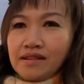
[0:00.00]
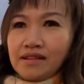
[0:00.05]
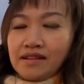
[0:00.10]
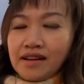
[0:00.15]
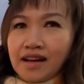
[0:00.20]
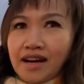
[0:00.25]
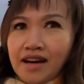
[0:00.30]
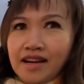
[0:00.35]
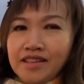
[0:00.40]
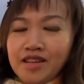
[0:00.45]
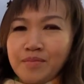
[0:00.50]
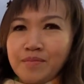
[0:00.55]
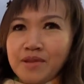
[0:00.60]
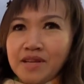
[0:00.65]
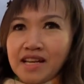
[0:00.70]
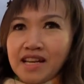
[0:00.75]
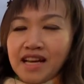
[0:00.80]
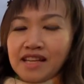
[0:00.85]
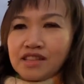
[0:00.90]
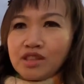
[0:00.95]
à, giống
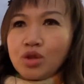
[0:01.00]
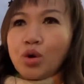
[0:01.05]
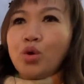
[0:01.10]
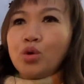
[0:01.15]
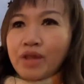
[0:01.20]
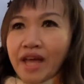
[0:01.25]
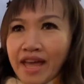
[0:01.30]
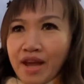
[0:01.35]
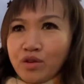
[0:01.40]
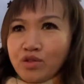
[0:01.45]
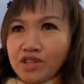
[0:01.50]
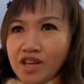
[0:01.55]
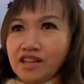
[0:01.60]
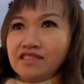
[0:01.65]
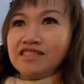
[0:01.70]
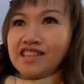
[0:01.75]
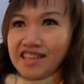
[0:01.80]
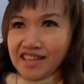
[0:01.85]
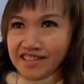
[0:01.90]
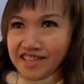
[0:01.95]
như là tu theo
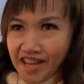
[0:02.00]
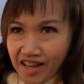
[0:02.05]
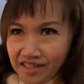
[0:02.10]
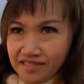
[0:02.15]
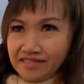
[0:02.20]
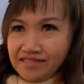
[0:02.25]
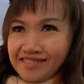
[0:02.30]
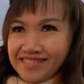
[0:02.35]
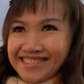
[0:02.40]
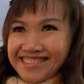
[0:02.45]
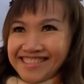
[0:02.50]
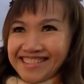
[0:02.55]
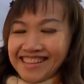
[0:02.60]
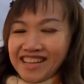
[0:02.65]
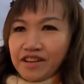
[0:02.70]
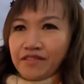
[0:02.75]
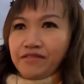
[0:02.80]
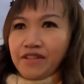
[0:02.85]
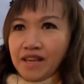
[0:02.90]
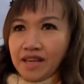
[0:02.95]
chân thiện nhẫn
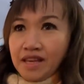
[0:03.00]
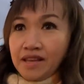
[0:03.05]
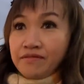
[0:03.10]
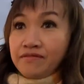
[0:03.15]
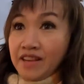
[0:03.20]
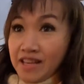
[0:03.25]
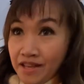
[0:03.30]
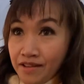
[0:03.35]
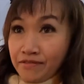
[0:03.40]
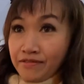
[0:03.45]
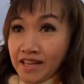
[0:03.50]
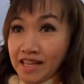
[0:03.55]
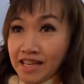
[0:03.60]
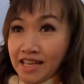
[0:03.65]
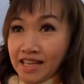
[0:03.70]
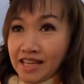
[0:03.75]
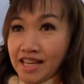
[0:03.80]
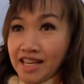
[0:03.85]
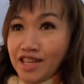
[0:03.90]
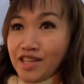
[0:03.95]
vì vì
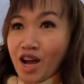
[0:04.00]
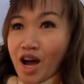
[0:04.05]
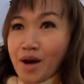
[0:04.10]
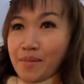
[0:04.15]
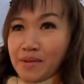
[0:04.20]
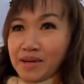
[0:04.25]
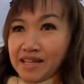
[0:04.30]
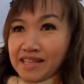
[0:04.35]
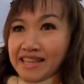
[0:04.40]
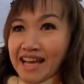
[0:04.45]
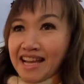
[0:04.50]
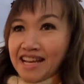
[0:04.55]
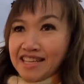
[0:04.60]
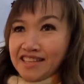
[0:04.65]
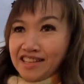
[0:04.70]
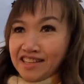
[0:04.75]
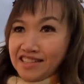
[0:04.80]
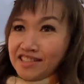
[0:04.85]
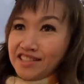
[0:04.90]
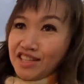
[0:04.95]
vì lý do mà người ta là
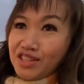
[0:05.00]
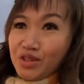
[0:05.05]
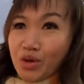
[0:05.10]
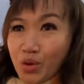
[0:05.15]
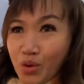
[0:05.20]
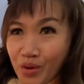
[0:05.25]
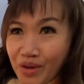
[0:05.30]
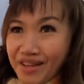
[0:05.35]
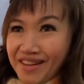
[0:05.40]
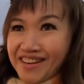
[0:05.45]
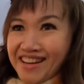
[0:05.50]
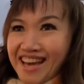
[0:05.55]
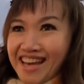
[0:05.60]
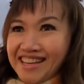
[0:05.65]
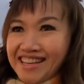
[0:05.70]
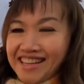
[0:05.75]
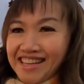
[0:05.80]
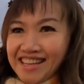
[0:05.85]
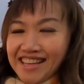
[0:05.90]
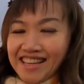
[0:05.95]
những người tu luyện đó
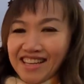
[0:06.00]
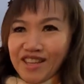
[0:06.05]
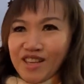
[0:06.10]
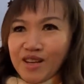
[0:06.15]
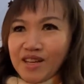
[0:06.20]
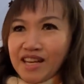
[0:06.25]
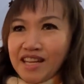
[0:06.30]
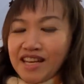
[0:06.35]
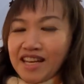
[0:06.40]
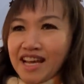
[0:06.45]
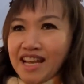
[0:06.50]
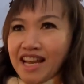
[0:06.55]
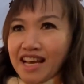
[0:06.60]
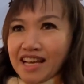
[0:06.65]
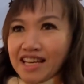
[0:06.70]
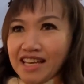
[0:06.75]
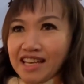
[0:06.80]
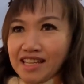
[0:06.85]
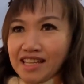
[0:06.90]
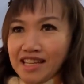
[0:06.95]
anh cho nên đó là
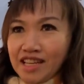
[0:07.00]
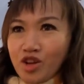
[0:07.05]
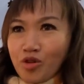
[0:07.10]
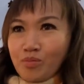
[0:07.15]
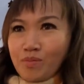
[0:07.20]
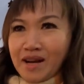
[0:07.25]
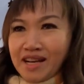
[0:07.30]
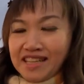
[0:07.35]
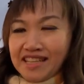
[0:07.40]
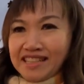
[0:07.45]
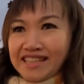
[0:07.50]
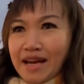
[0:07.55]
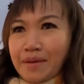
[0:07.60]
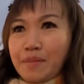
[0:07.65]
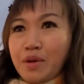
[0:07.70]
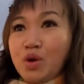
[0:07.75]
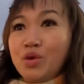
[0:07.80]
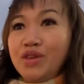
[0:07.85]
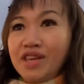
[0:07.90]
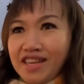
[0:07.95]
cái cái lúc mà người ta
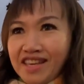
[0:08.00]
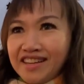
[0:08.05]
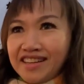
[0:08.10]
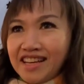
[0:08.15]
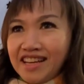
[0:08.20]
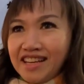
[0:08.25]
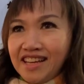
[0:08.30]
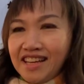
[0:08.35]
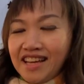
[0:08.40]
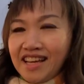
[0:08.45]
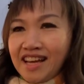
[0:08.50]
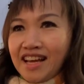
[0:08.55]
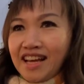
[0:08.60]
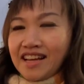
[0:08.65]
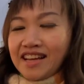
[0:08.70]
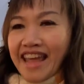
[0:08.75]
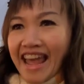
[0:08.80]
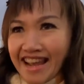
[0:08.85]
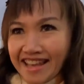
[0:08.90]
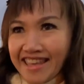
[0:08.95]
biểu diễn đó
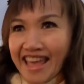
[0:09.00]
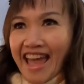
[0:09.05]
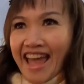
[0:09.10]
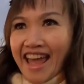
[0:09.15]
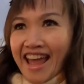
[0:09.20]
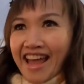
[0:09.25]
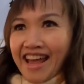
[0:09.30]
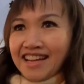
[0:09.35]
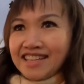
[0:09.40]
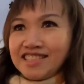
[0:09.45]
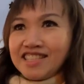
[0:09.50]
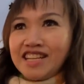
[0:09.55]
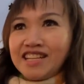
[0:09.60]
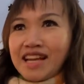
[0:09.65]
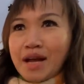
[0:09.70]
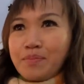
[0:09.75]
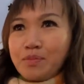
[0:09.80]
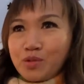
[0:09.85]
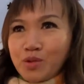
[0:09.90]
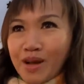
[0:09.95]
khán giả trên
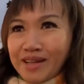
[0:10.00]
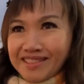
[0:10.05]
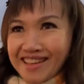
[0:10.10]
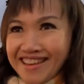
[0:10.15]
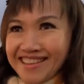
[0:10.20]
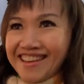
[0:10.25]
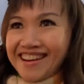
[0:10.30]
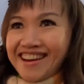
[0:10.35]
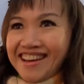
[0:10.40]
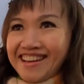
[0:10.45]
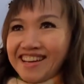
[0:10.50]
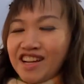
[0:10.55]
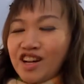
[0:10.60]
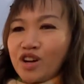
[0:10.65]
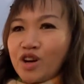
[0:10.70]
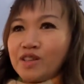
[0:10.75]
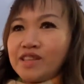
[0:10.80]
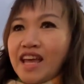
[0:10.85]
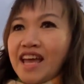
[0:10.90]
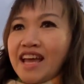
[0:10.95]
khắp toàn thế giới đó
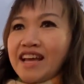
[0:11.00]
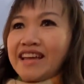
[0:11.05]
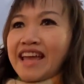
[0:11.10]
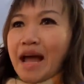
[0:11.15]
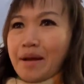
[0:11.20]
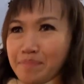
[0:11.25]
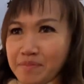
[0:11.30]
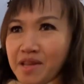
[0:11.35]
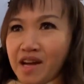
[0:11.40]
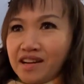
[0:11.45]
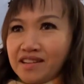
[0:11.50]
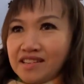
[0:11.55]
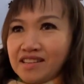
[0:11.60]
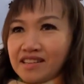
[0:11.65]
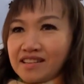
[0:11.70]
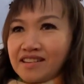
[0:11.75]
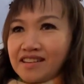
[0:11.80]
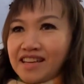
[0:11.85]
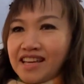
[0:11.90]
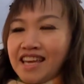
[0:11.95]
có thể cảm nhận
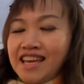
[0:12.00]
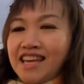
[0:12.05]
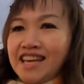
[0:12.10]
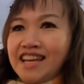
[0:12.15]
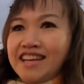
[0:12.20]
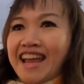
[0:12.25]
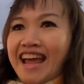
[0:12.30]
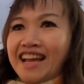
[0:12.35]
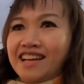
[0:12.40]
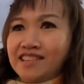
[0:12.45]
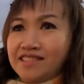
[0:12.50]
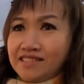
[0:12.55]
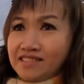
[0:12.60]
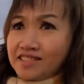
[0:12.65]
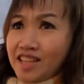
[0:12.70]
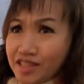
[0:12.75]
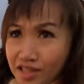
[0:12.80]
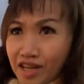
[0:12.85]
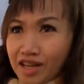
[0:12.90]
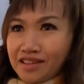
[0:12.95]
được cái năng lượng
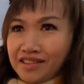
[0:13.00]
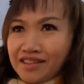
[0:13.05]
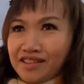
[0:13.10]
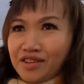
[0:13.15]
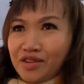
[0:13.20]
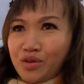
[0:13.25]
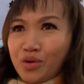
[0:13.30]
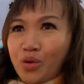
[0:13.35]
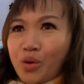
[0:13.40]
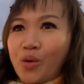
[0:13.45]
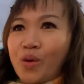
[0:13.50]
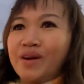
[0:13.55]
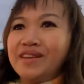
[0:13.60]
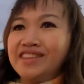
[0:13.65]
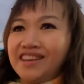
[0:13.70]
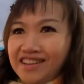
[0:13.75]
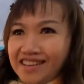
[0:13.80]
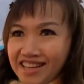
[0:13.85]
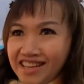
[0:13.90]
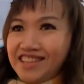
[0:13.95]
tích cực của
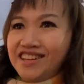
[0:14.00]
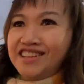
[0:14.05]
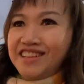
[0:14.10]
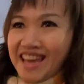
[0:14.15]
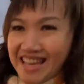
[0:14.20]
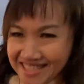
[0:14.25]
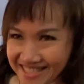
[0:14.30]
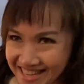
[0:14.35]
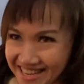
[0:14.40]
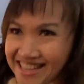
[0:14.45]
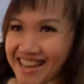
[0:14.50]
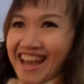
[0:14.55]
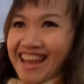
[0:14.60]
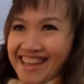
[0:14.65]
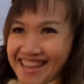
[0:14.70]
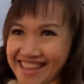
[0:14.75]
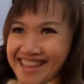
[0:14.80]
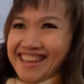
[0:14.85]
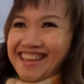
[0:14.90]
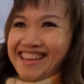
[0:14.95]
những cái người nghệ sĩ
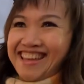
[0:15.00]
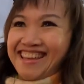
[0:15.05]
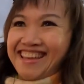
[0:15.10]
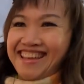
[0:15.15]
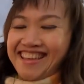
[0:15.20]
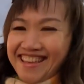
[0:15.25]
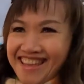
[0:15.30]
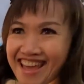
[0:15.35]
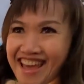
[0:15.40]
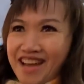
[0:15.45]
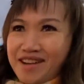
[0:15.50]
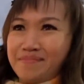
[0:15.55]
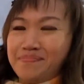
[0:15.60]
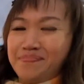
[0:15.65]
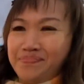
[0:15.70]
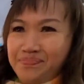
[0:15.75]
này dạ yeah.